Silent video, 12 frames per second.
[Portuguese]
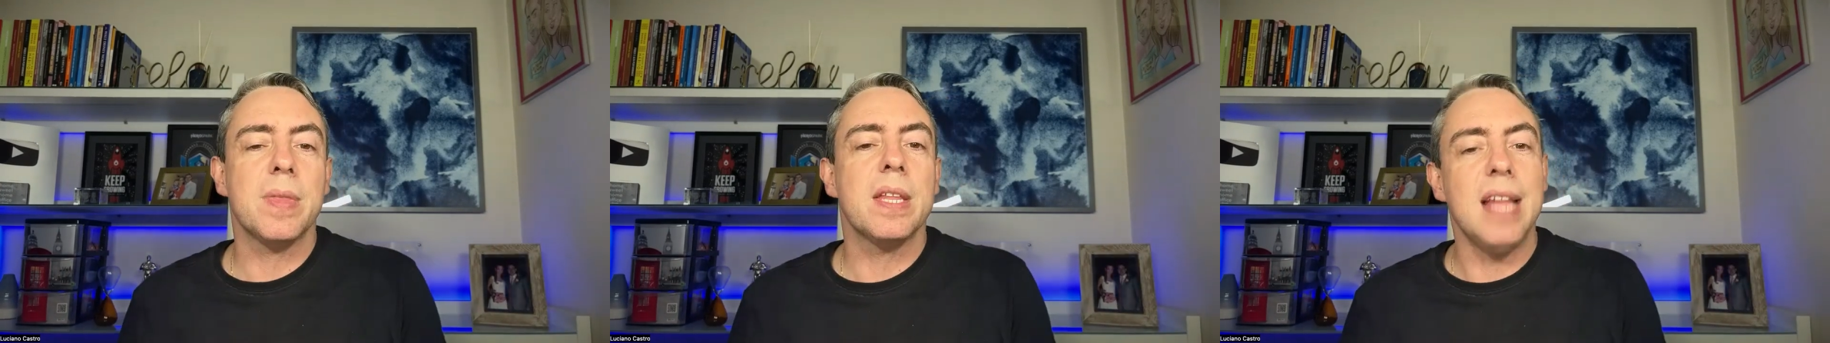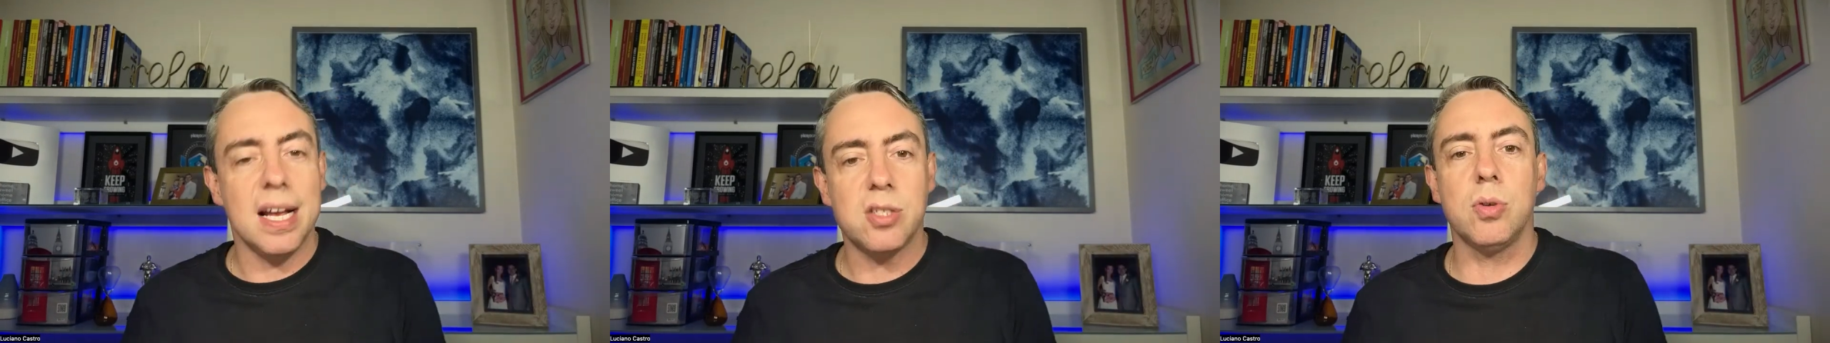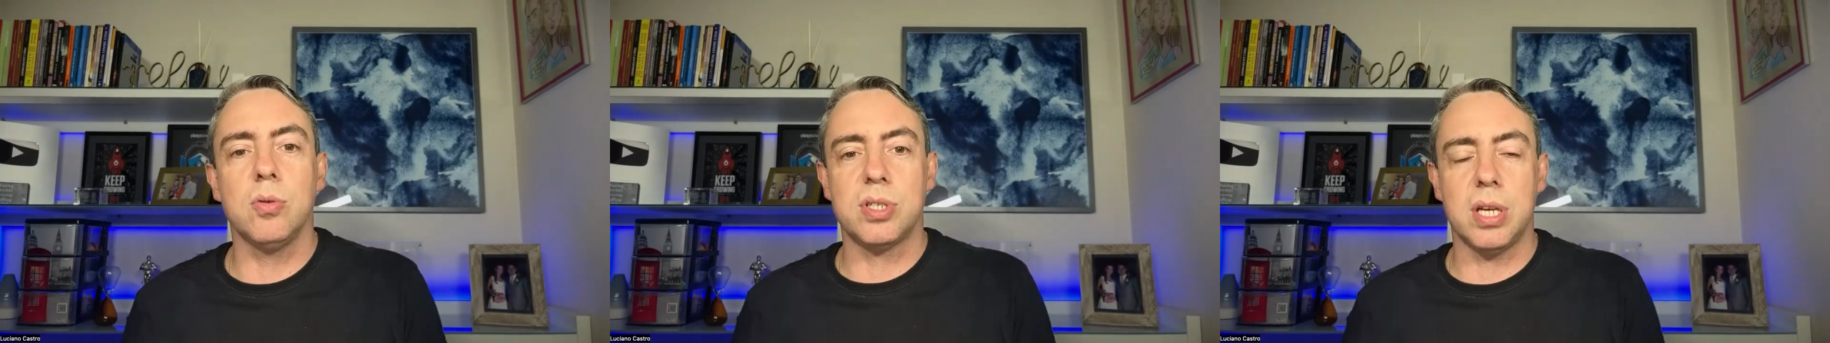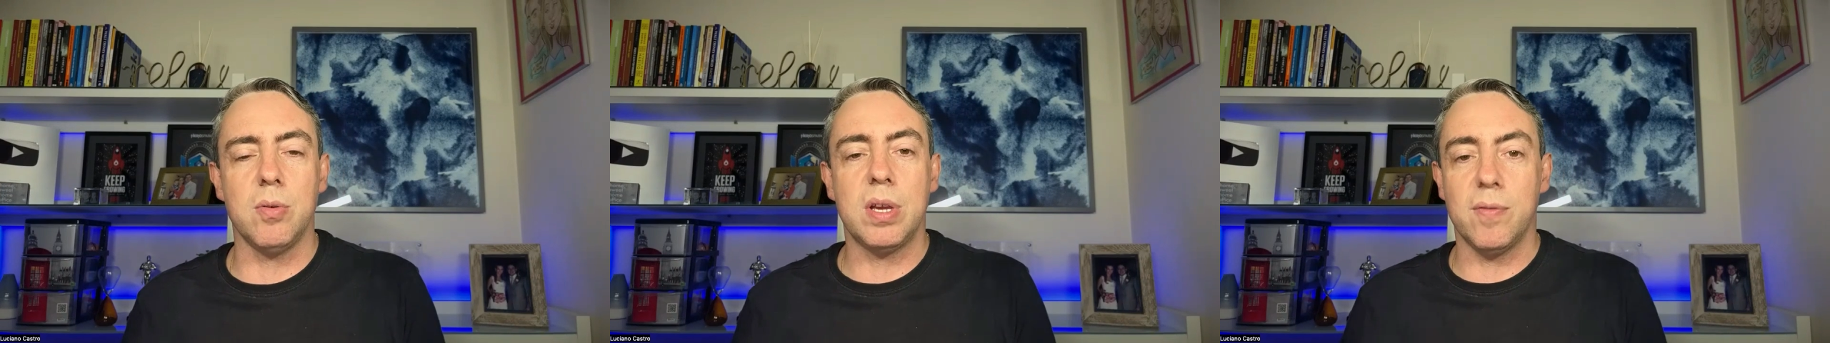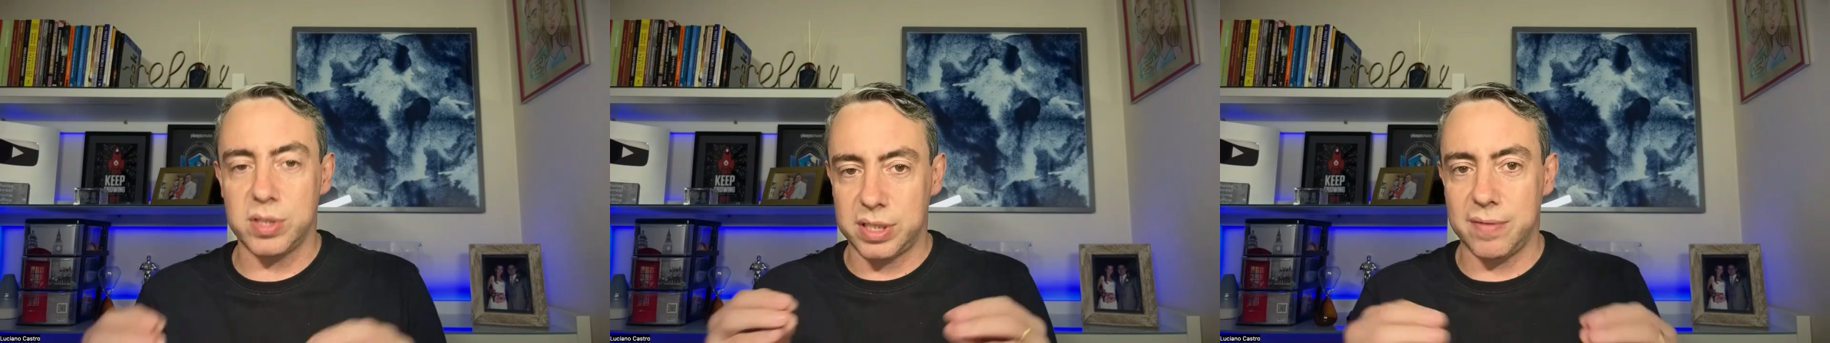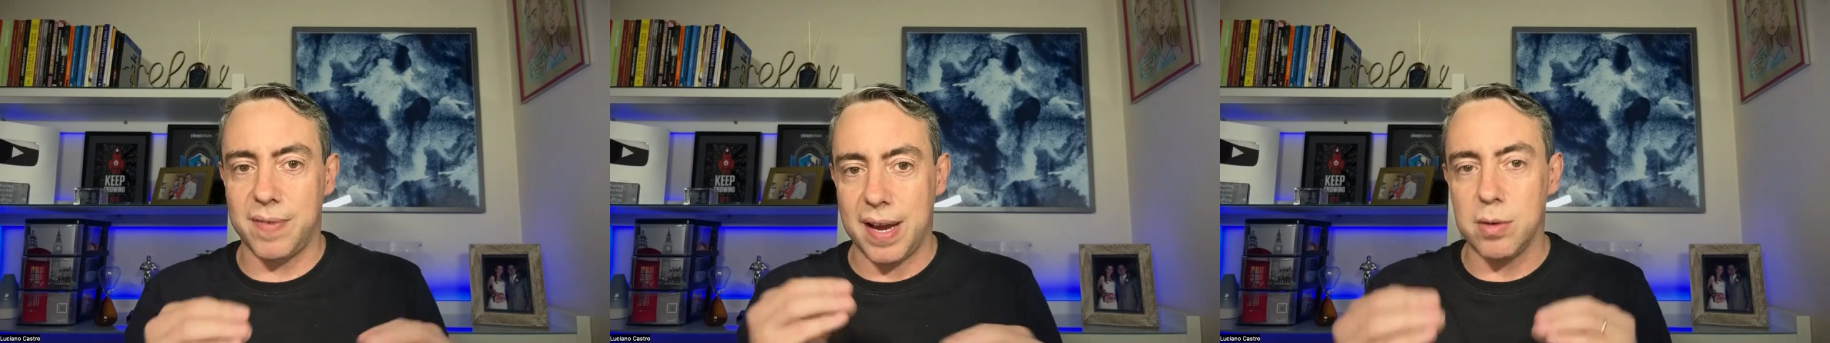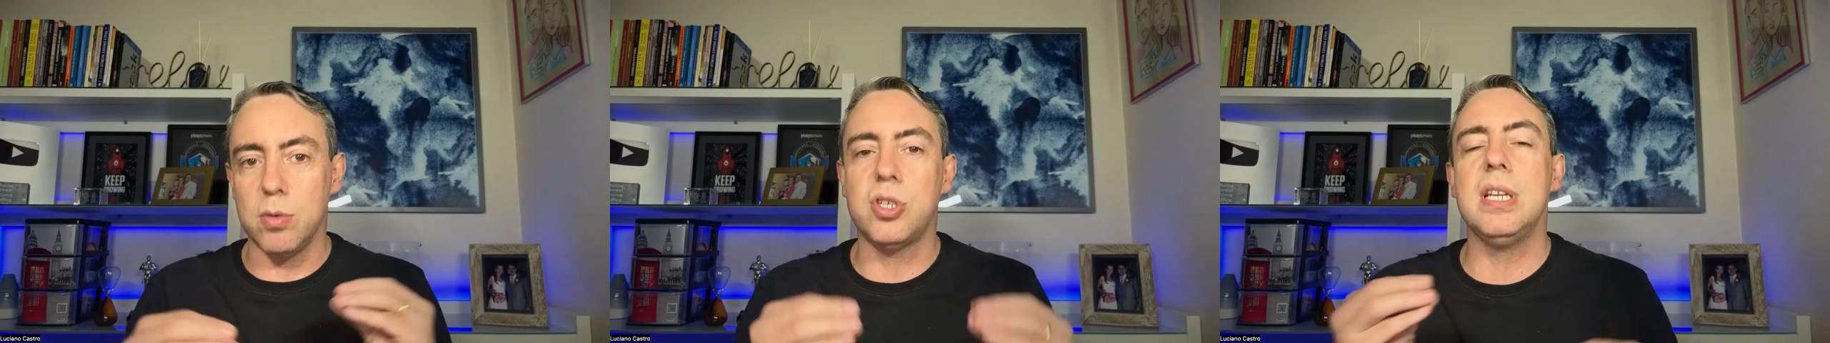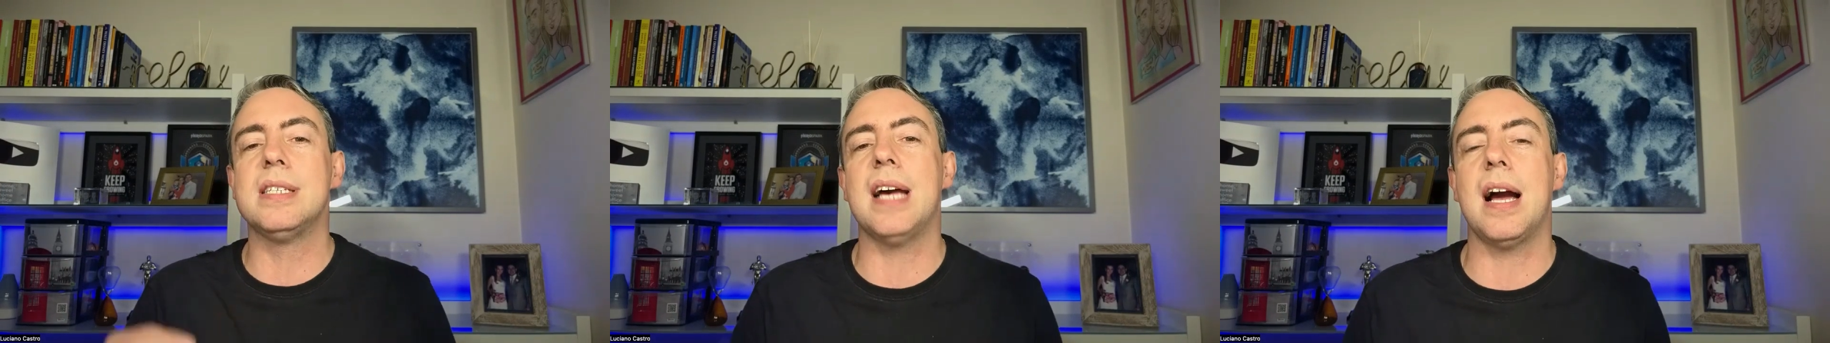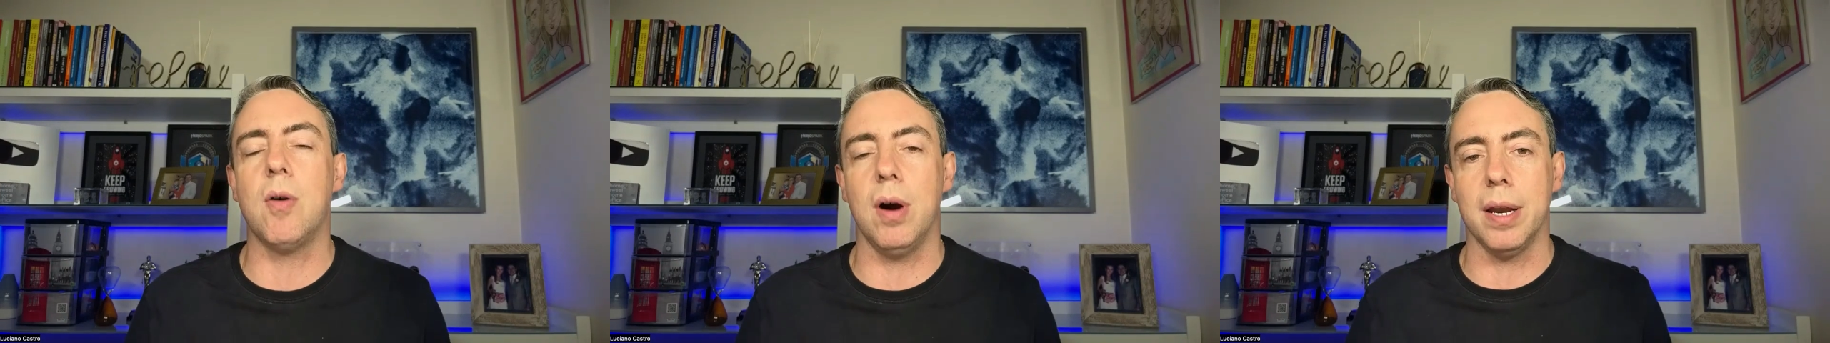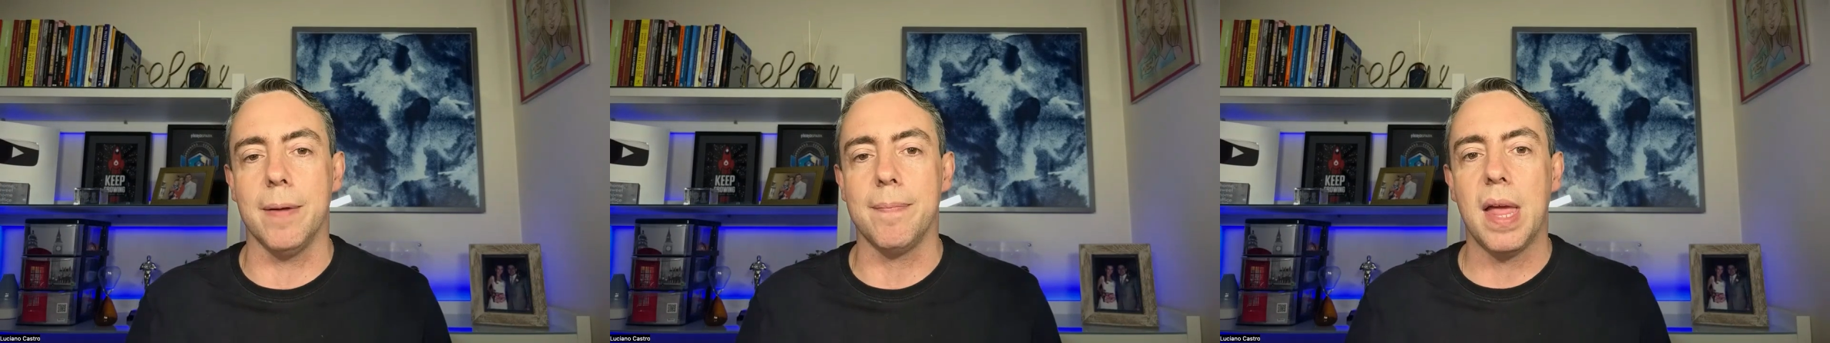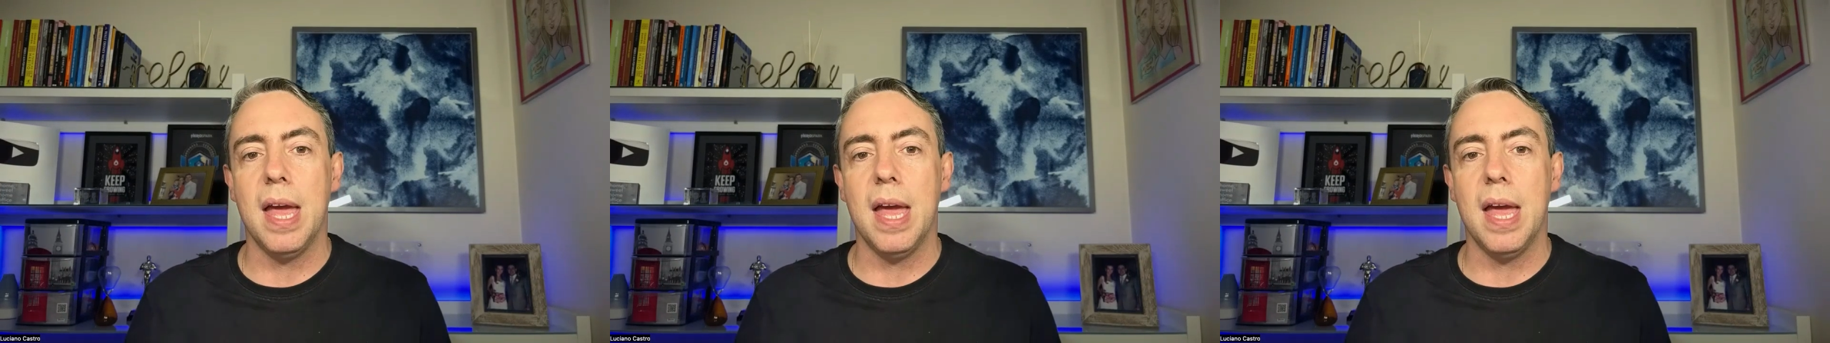da solução que você vai utilizar agora.